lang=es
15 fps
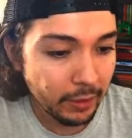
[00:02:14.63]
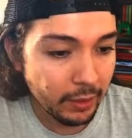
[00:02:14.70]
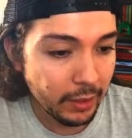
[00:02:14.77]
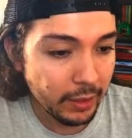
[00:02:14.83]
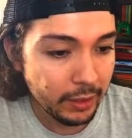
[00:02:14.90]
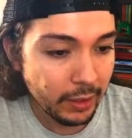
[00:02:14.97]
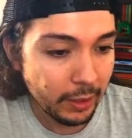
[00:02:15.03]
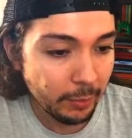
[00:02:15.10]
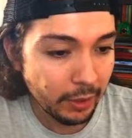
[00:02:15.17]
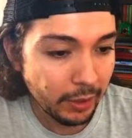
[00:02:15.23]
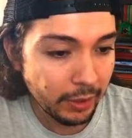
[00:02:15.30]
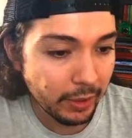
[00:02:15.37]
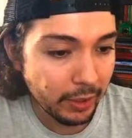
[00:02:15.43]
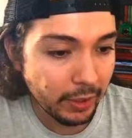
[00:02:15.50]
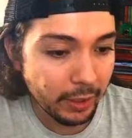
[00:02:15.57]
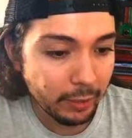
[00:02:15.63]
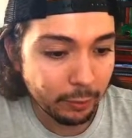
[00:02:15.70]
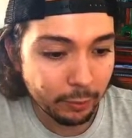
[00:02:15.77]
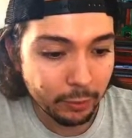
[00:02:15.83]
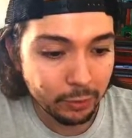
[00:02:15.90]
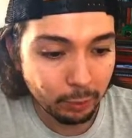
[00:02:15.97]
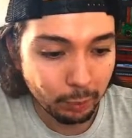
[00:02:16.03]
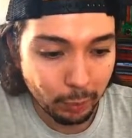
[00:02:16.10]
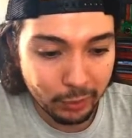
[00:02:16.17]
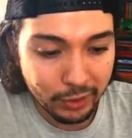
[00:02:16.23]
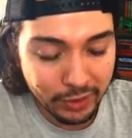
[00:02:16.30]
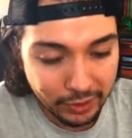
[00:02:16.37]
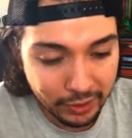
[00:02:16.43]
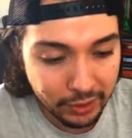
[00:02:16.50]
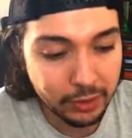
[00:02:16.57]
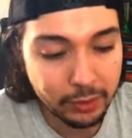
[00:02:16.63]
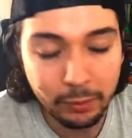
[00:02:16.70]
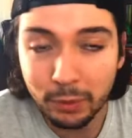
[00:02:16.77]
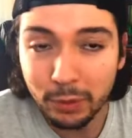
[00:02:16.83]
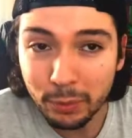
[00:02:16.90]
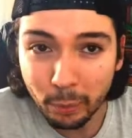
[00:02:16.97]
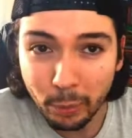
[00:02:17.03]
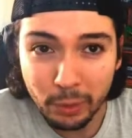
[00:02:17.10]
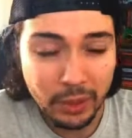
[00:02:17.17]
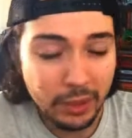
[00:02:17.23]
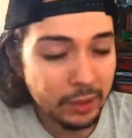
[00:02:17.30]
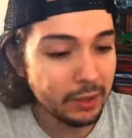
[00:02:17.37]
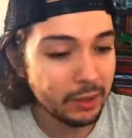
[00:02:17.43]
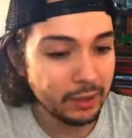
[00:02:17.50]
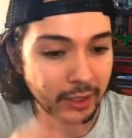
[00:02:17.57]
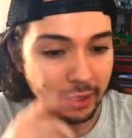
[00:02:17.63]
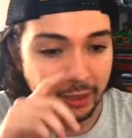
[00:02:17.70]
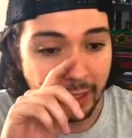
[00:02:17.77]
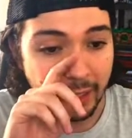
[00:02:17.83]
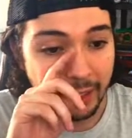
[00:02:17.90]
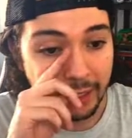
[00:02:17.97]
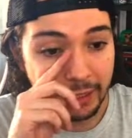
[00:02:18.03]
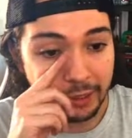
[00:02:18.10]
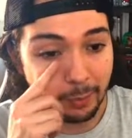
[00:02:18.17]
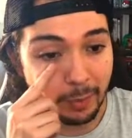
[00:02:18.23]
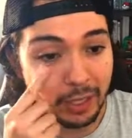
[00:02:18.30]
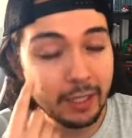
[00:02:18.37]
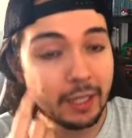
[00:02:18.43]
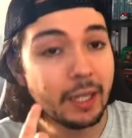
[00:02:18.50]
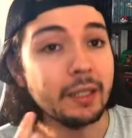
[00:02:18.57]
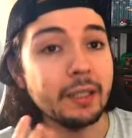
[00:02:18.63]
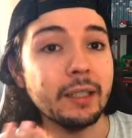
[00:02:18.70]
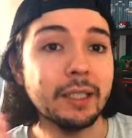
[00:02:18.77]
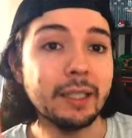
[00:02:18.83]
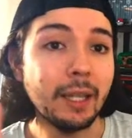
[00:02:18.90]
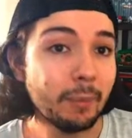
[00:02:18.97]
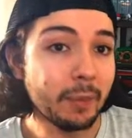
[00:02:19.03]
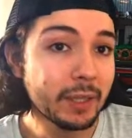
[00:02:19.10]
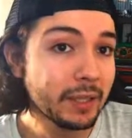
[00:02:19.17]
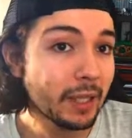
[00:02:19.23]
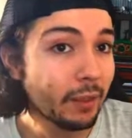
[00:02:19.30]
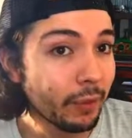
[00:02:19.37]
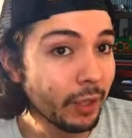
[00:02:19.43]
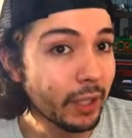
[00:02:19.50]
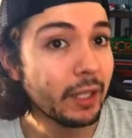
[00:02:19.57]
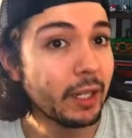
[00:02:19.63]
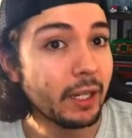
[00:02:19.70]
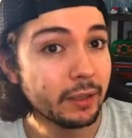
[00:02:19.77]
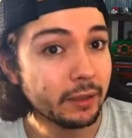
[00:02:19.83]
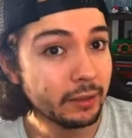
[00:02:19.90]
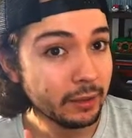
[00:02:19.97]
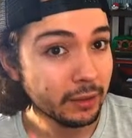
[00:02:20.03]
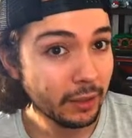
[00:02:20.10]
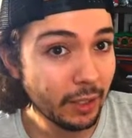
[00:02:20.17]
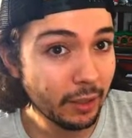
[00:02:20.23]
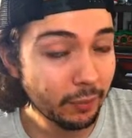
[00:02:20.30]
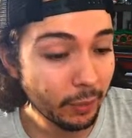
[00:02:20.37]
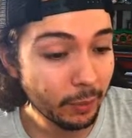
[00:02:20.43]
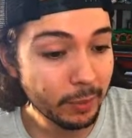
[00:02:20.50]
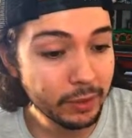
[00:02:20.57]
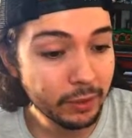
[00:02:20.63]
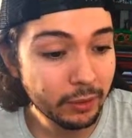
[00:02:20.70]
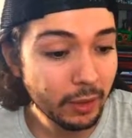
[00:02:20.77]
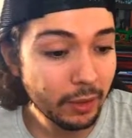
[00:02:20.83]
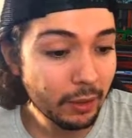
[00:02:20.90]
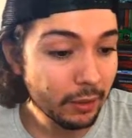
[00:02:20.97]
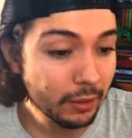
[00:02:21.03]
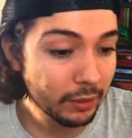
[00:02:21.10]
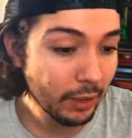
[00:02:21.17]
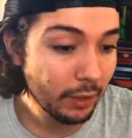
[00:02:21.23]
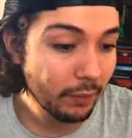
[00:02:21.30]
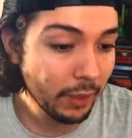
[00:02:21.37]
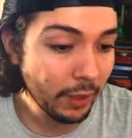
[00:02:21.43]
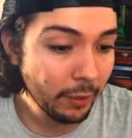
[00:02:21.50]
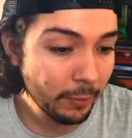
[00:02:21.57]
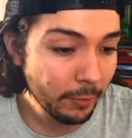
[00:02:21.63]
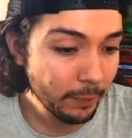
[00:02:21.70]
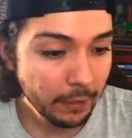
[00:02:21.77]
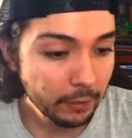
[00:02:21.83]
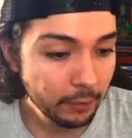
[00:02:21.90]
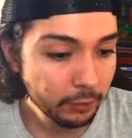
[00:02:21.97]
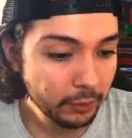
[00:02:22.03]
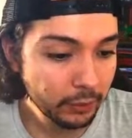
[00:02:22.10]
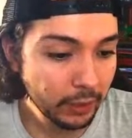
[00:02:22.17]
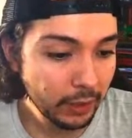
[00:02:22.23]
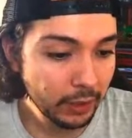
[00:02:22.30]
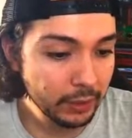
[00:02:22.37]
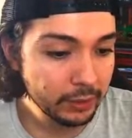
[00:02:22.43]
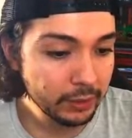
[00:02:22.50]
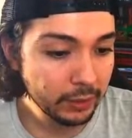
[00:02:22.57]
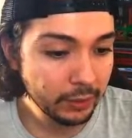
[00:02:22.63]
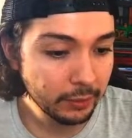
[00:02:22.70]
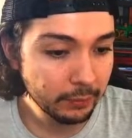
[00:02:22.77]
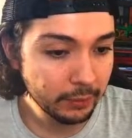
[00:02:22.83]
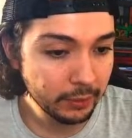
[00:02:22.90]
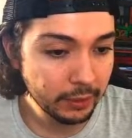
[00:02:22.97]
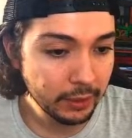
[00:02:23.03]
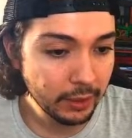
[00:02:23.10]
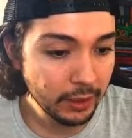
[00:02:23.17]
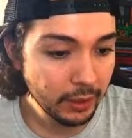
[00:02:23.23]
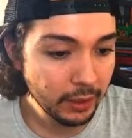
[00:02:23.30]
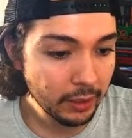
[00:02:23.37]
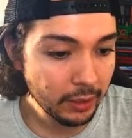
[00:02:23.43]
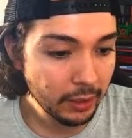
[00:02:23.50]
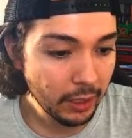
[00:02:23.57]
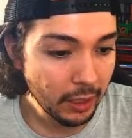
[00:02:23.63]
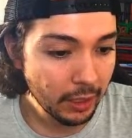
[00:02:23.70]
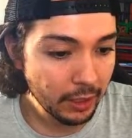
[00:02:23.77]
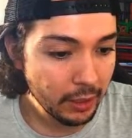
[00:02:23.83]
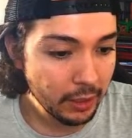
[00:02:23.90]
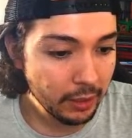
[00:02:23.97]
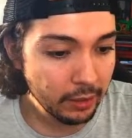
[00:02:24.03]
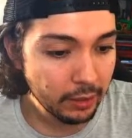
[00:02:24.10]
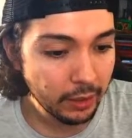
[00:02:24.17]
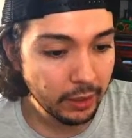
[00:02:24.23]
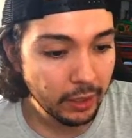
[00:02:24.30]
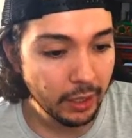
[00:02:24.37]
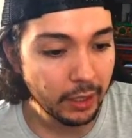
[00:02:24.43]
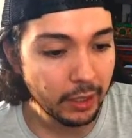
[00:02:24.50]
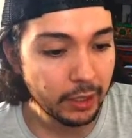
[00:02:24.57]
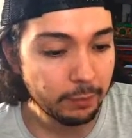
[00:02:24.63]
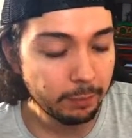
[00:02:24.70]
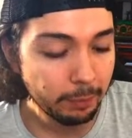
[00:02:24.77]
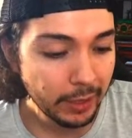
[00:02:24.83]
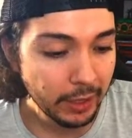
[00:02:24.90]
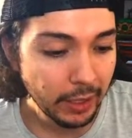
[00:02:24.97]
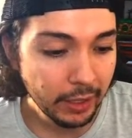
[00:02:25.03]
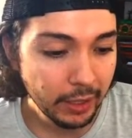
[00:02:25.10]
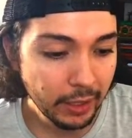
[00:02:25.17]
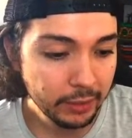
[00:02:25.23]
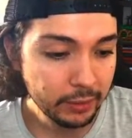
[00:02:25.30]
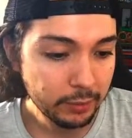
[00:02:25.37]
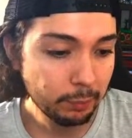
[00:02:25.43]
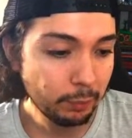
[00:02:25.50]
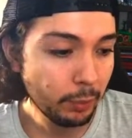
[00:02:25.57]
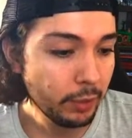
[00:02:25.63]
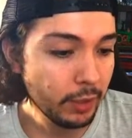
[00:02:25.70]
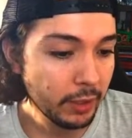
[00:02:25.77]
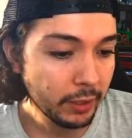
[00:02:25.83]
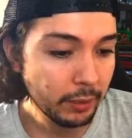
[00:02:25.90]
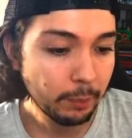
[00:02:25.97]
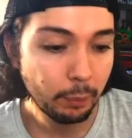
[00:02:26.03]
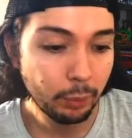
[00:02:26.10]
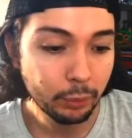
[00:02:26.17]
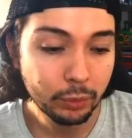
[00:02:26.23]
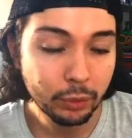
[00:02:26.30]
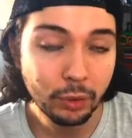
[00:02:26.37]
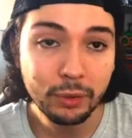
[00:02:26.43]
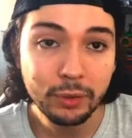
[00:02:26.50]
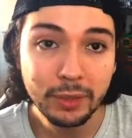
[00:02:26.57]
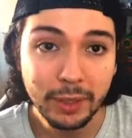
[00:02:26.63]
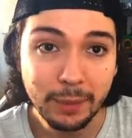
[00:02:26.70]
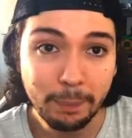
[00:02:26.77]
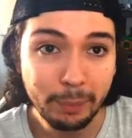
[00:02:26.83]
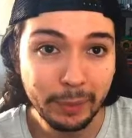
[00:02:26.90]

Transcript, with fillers: Y tenemos que descargar unos plugins. Unos plugins que están en esta página, que también se la voy a dejar en la información del, del video. Ustedes se dirigen aquí y descargan el pkhexplugin.zip.